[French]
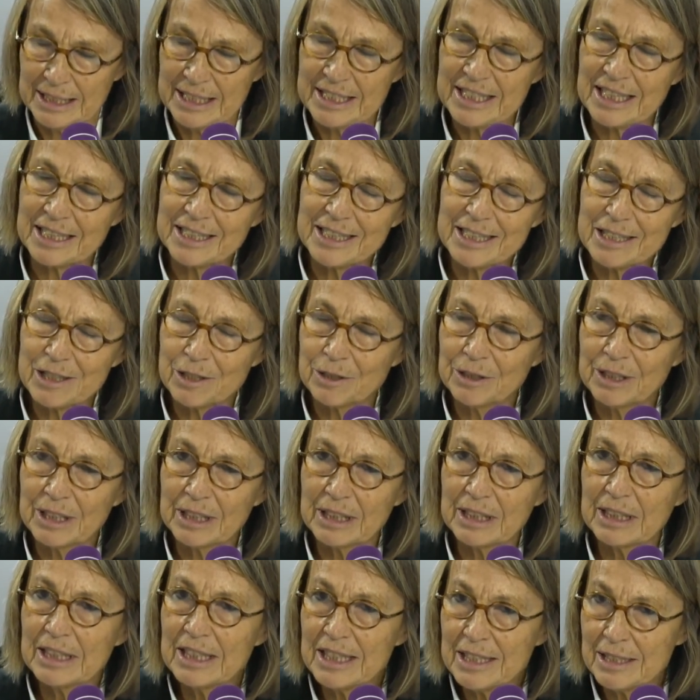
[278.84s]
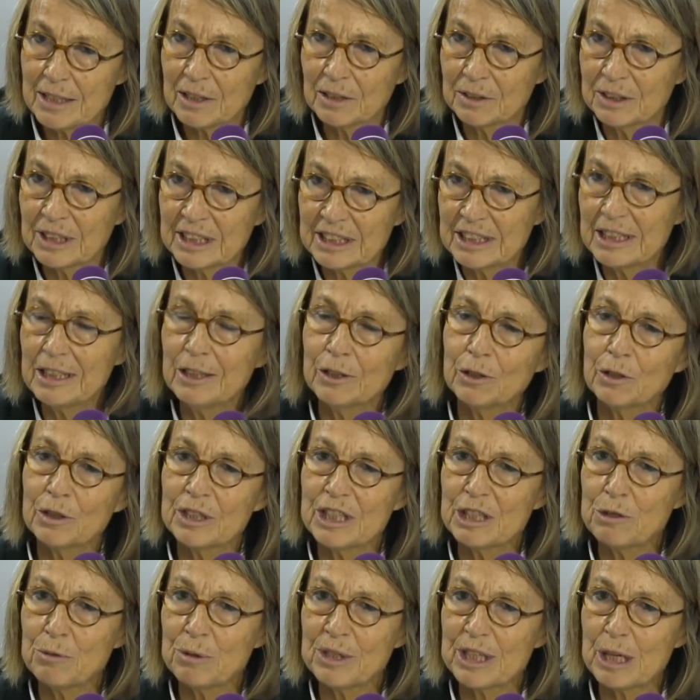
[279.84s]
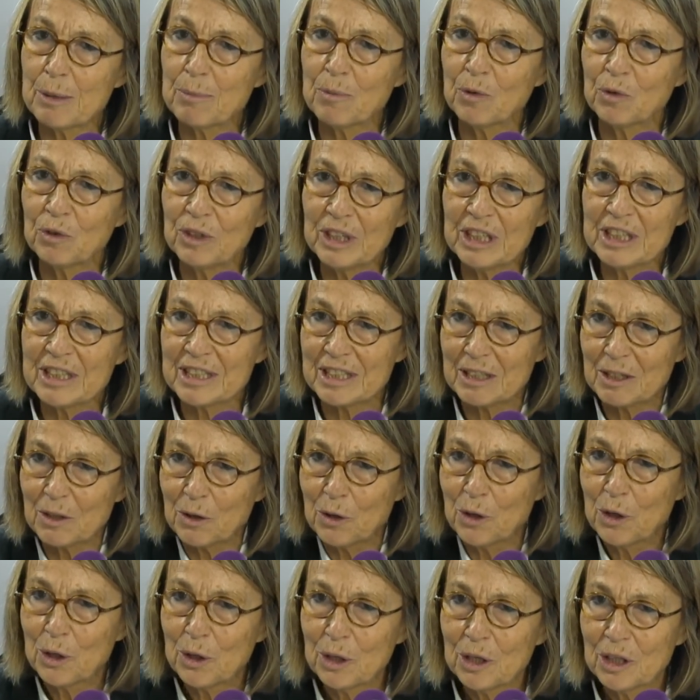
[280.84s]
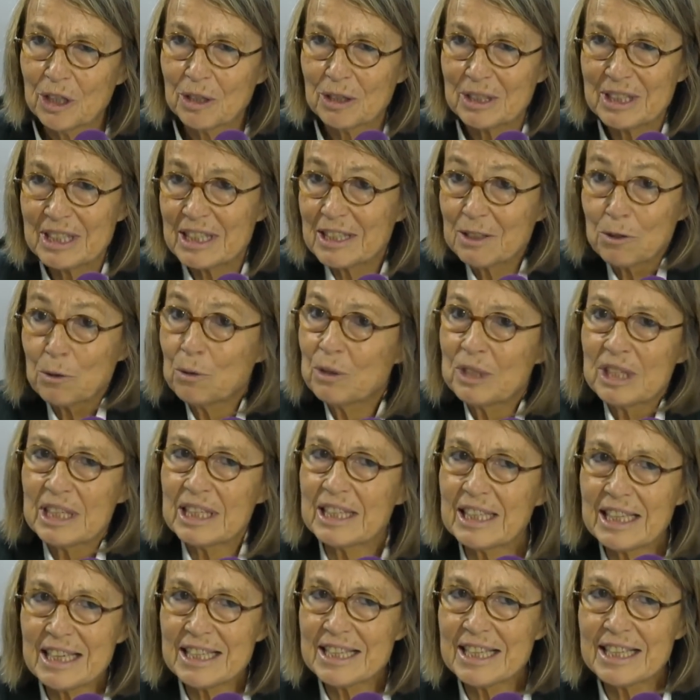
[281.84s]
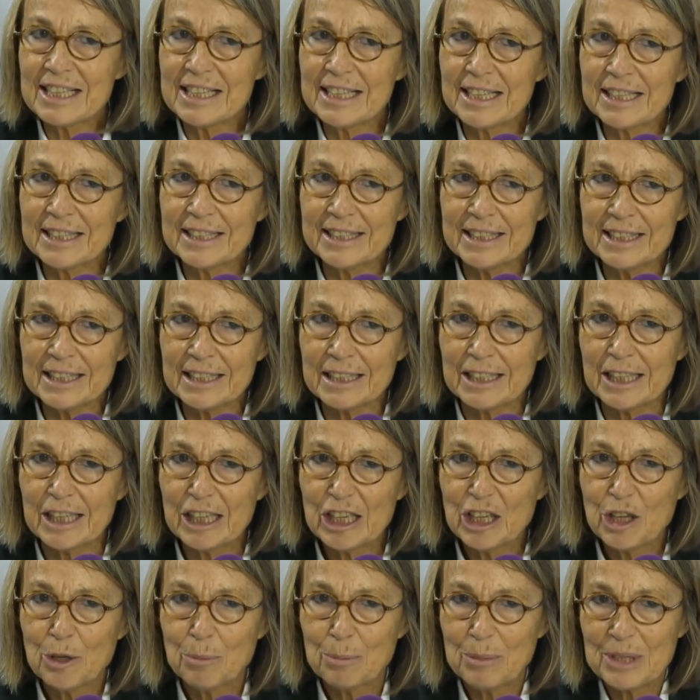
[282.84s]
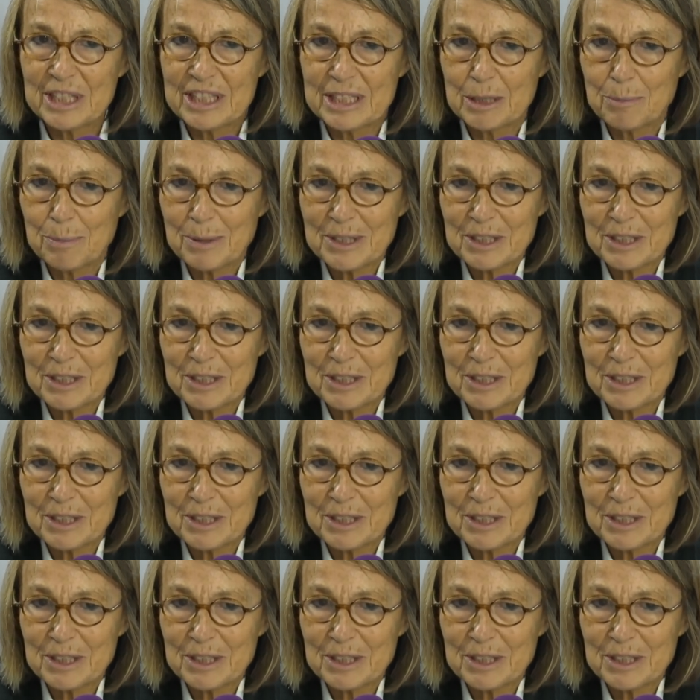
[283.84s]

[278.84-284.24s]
des, artistes en, exil dans le 18e. Oui, c'est, donc c'est très éclectique, mais c'est